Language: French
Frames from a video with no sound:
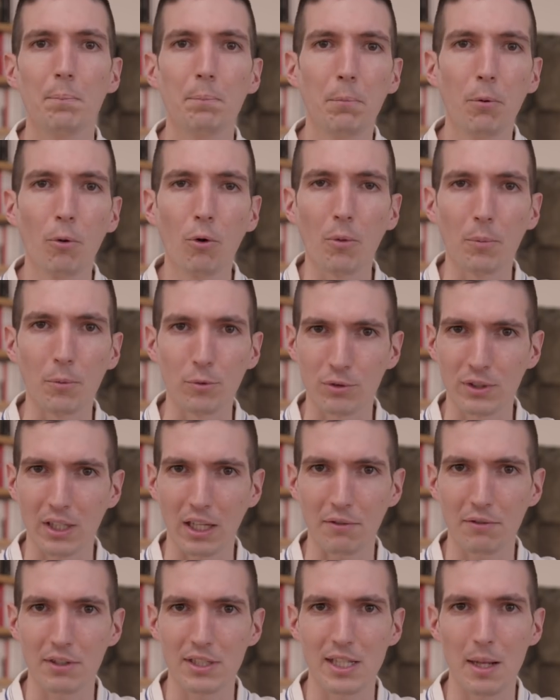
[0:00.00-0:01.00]
pour mon
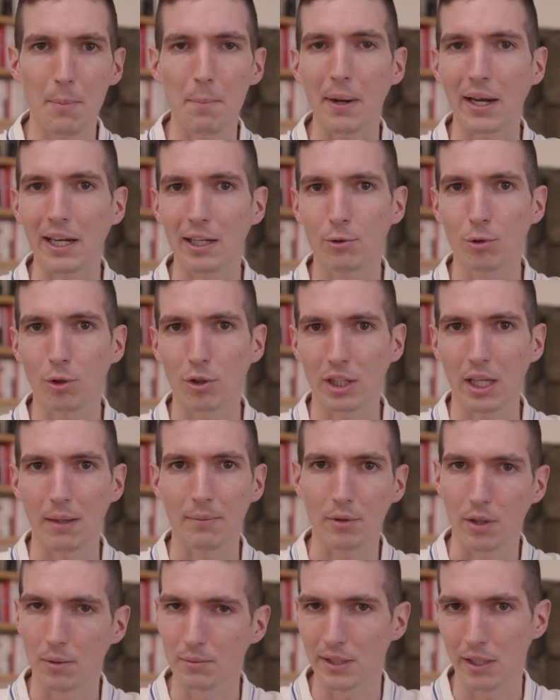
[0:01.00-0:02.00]
service des paris court
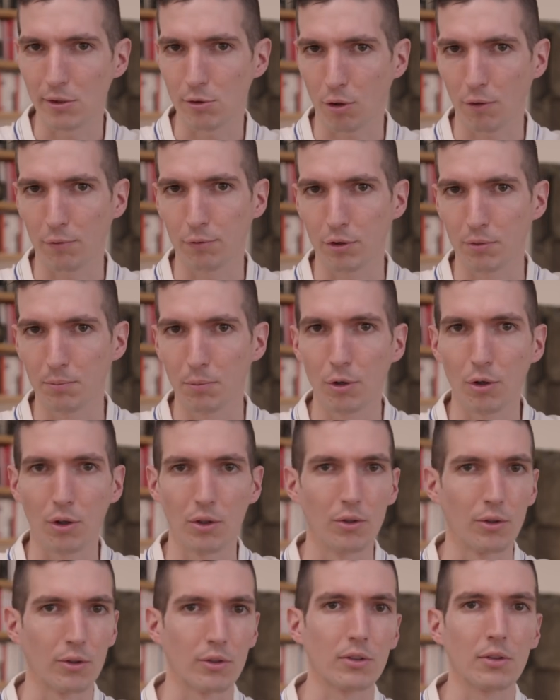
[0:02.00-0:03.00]
terme comme c'est sur le
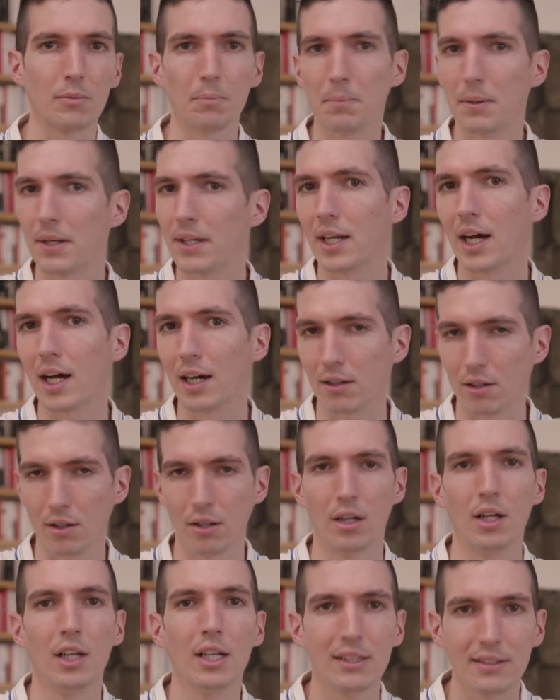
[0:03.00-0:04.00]
football. Donc
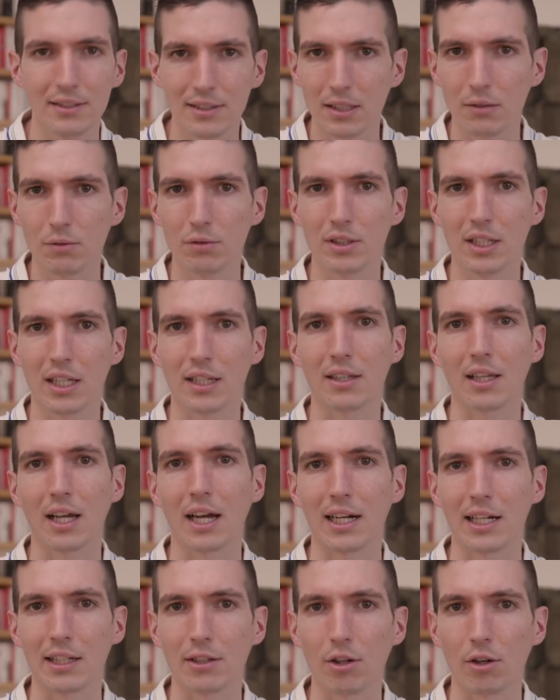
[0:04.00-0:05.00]
Pinacle si vous êtes
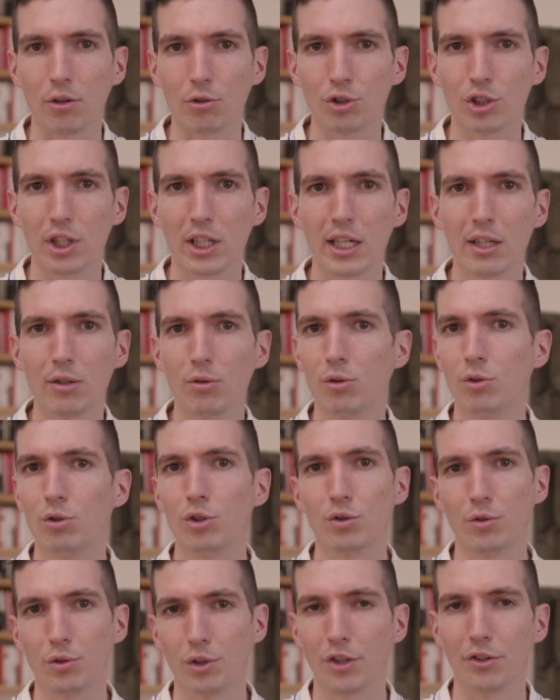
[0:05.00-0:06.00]
à l'étranger ou
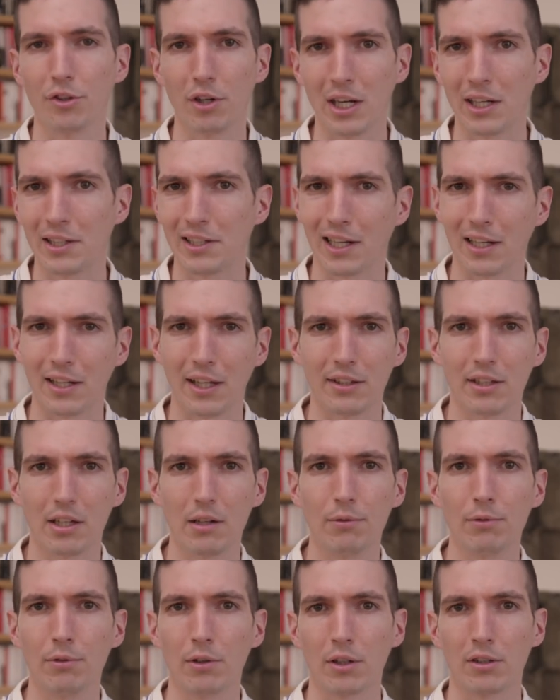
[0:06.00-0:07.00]
je vous donne une
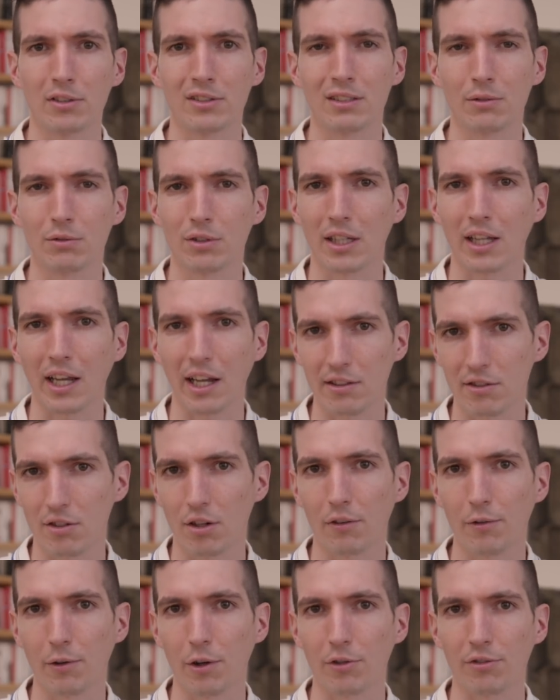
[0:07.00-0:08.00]
alternative euh, si vous êtes
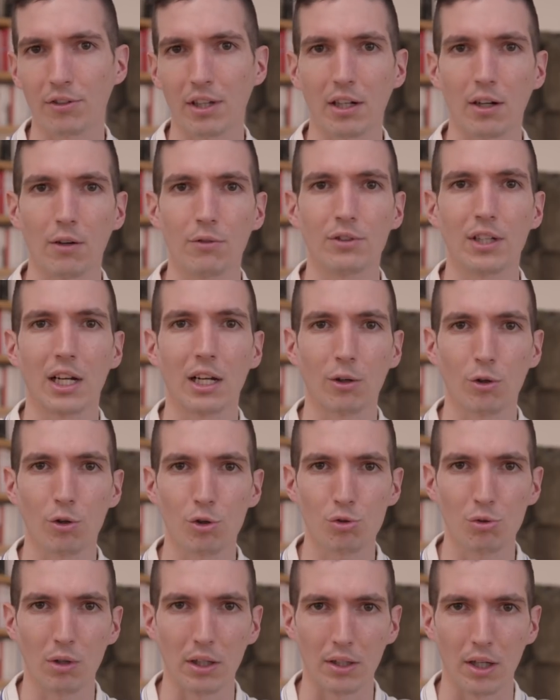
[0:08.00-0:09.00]
résident français quand vous allez
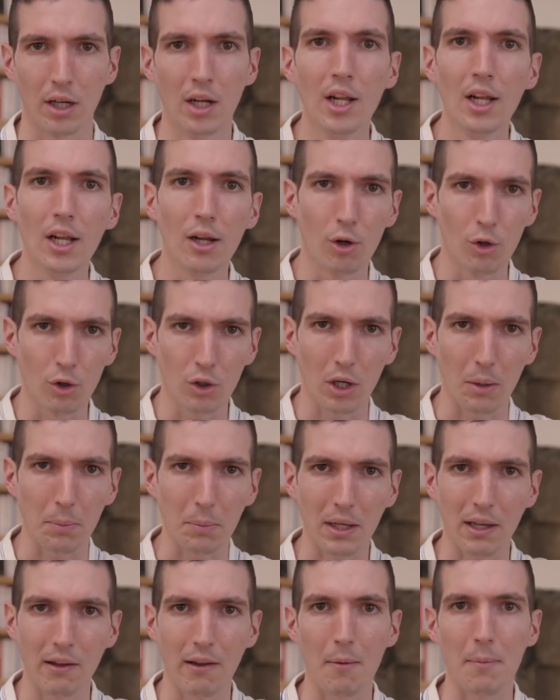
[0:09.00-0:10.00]
rejoindre le club
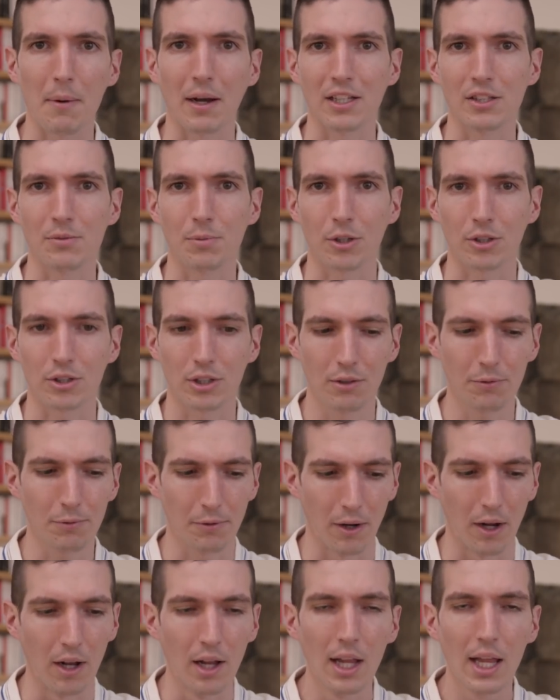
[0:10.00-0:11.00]
privé paris
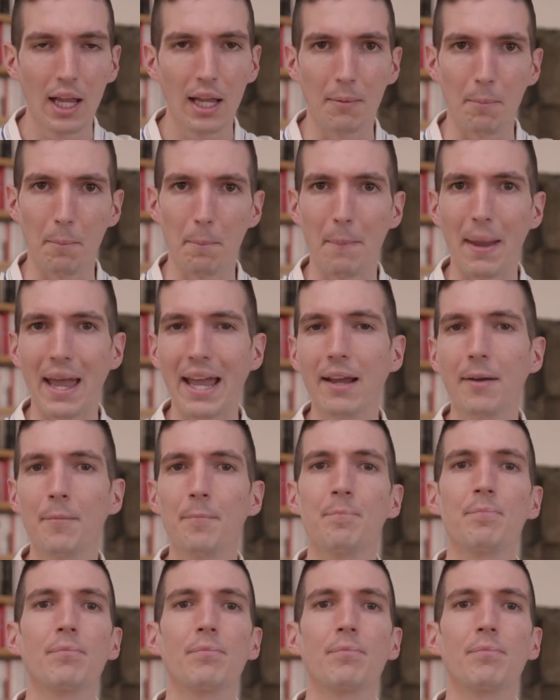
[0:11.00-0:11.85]
sportif. Mais